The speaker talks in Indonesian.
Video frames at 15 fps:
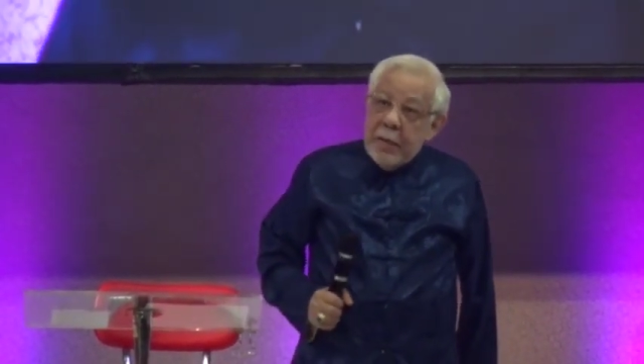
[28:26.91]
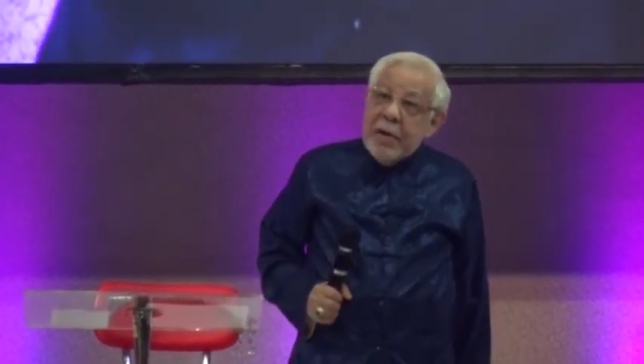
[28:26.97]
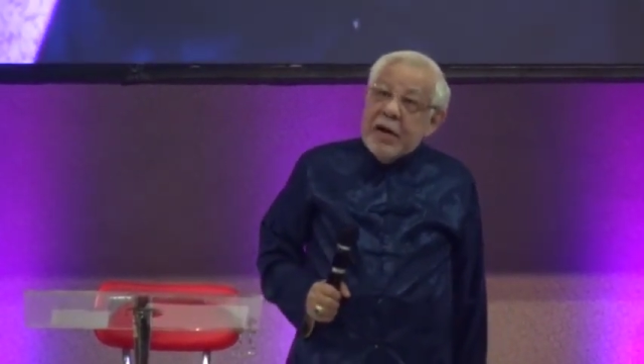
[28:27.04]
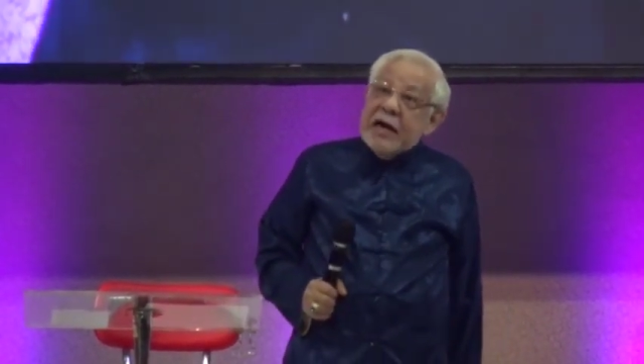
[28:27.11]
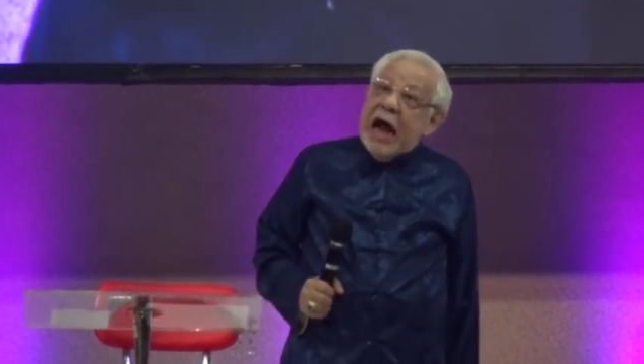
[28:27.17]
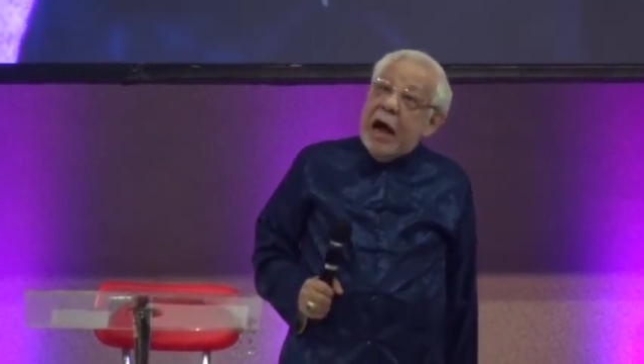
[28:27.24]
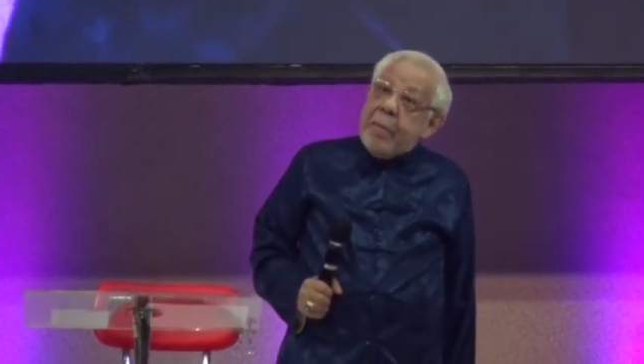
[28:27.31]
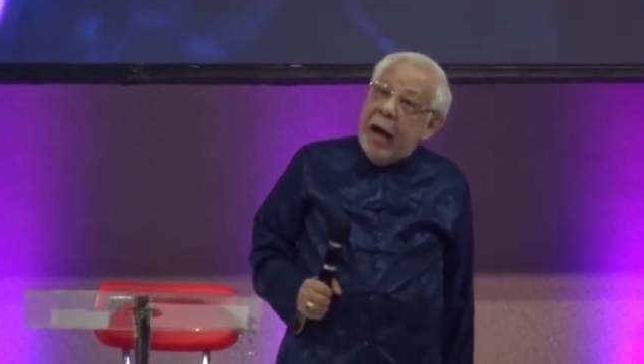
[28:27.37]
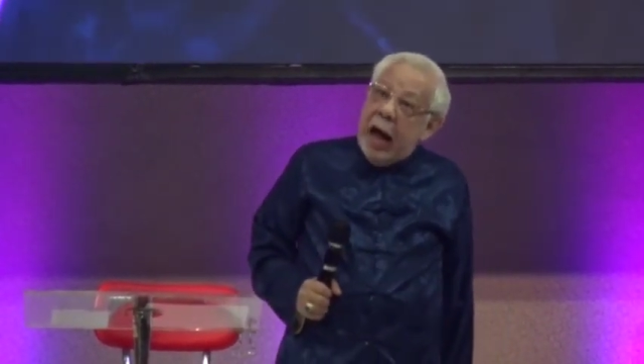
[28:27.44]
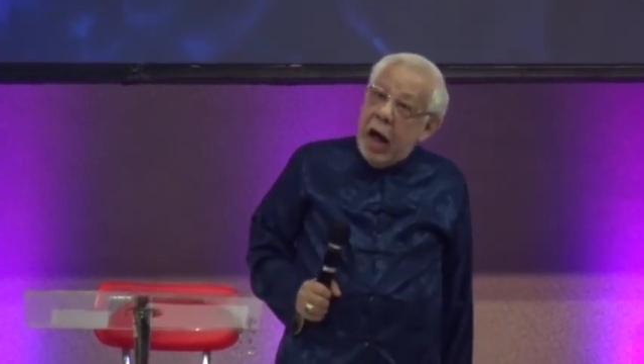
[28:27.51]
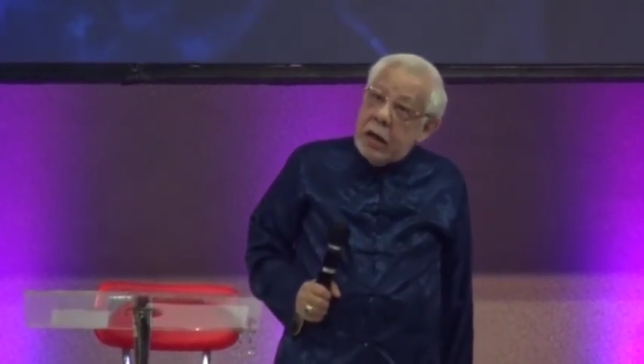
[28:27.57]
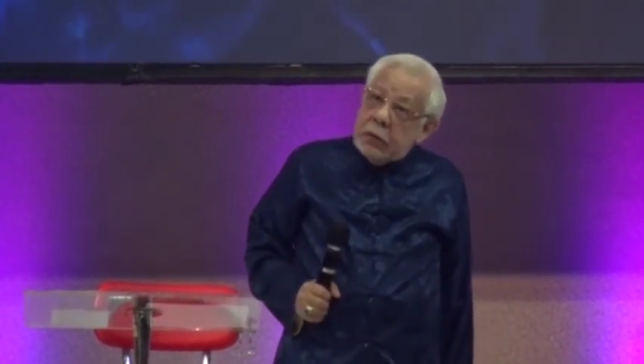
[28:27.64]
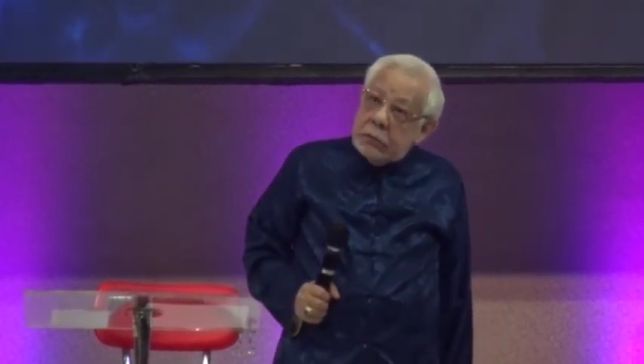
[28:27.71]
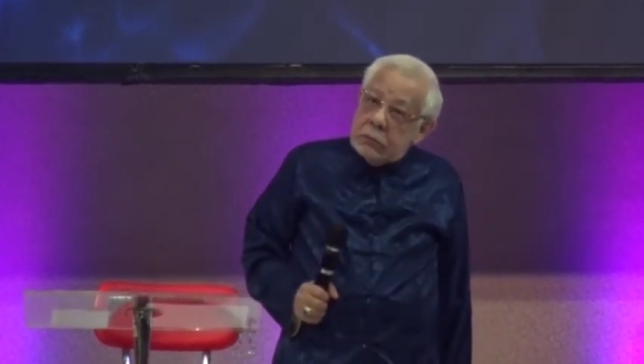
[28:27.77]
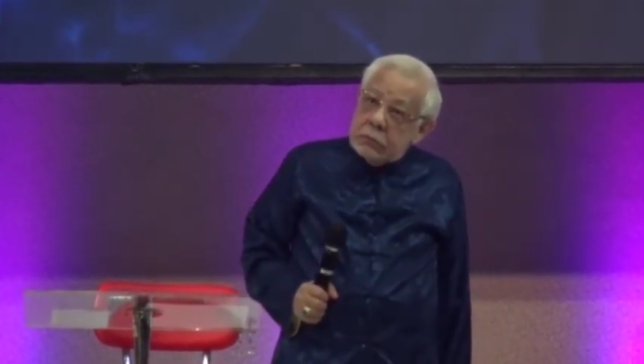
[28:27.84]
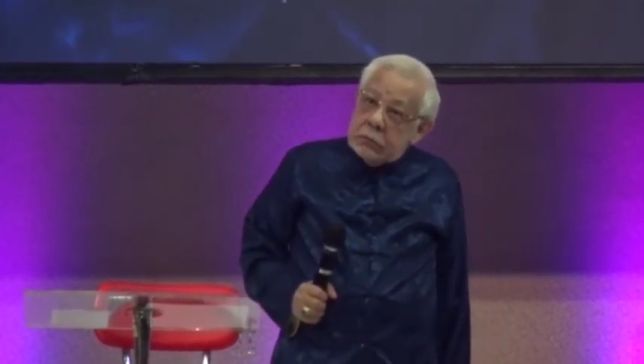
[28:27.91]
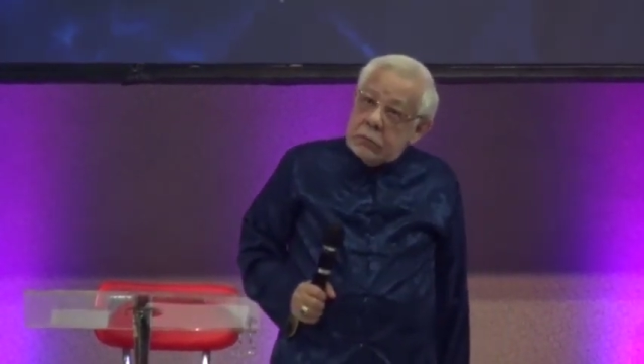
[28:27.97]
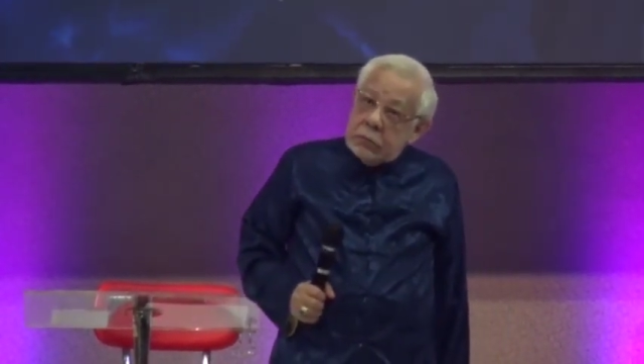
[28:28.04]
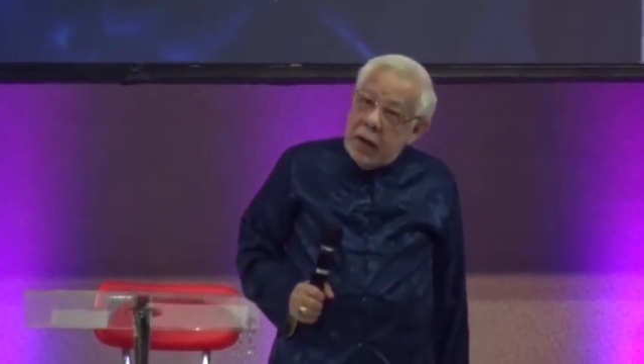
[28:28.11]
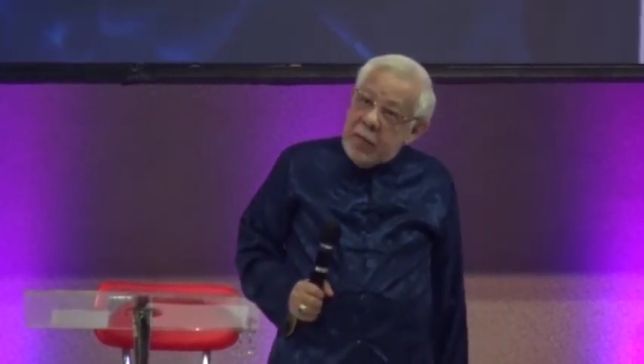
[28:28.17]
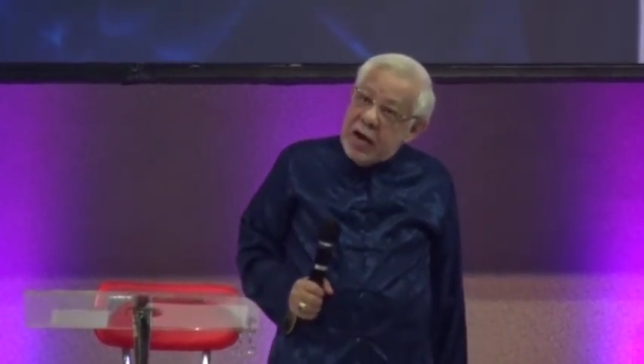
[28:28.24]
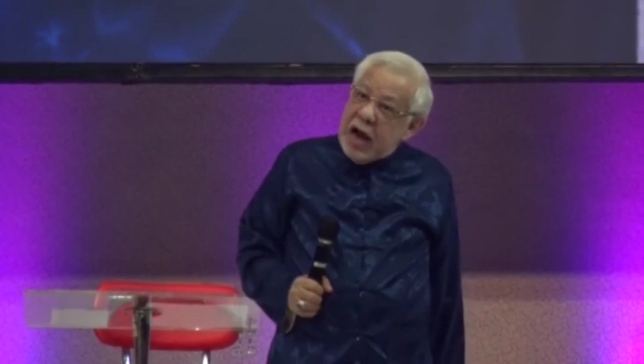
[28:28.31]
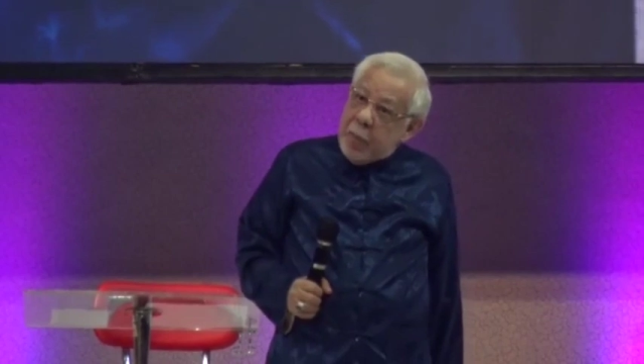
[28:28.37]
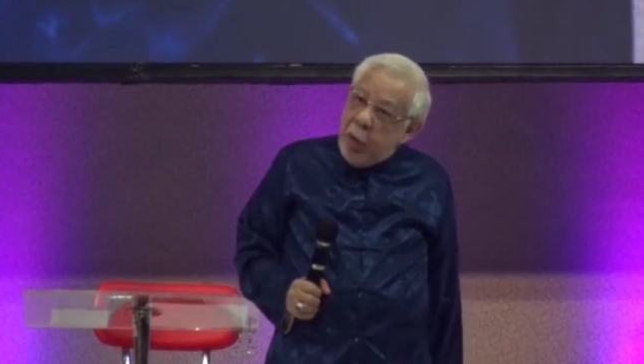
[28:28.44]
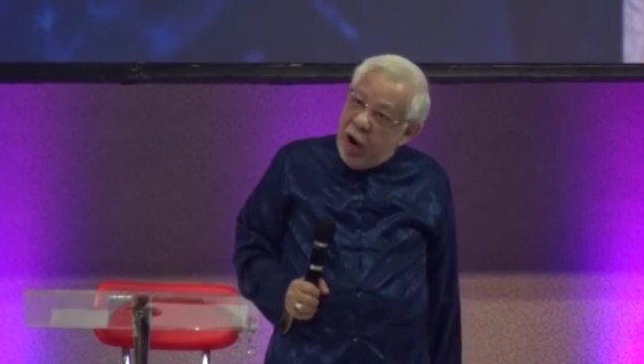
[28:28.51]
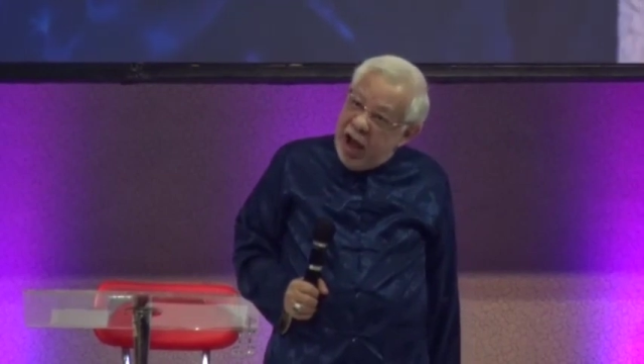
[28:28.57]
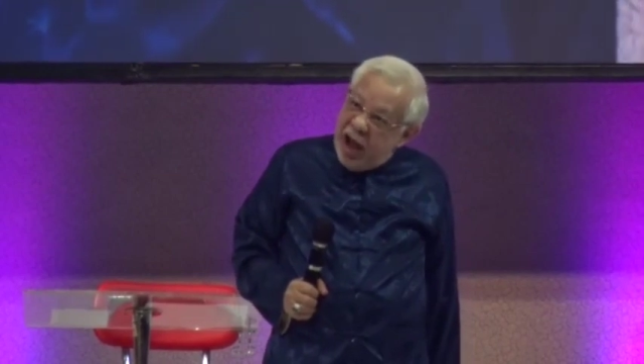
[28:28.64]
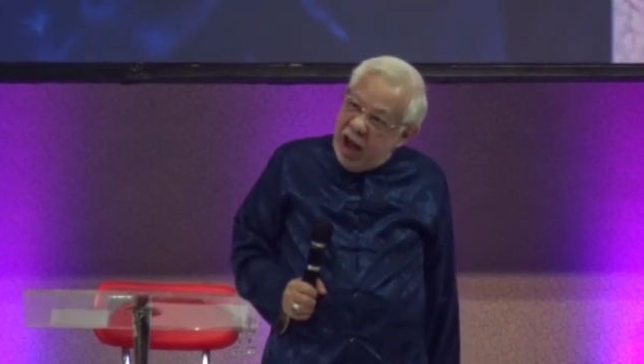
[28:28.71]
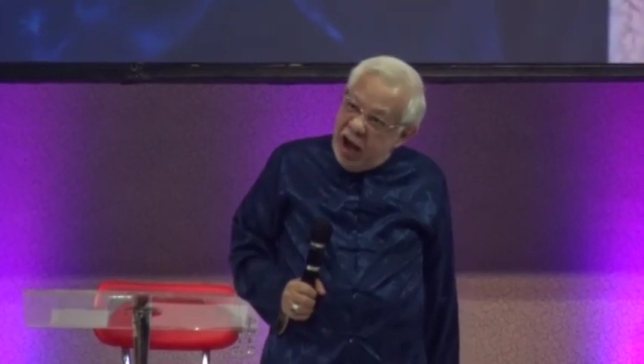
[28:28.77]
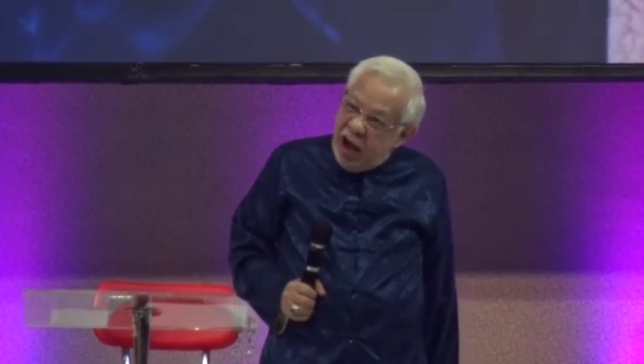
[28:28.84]
Emang kenapa? Emang nggak
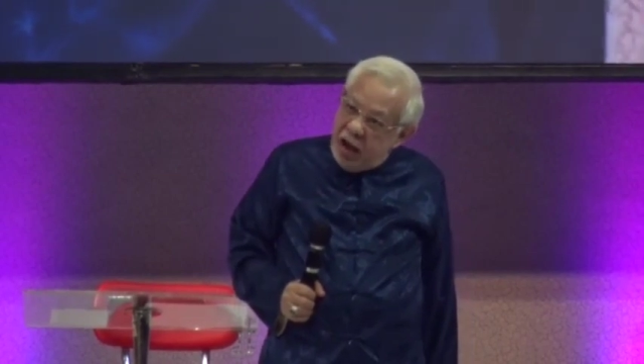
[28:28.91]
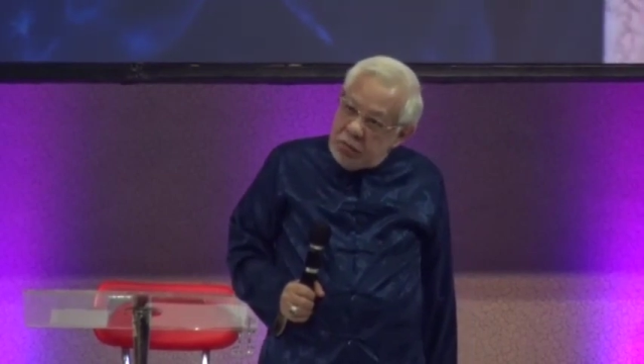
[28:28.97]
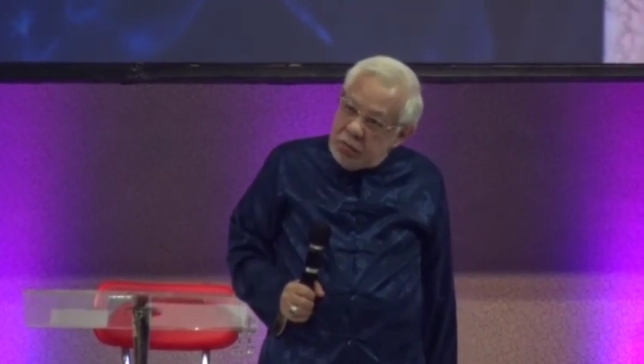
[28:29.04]
boleh?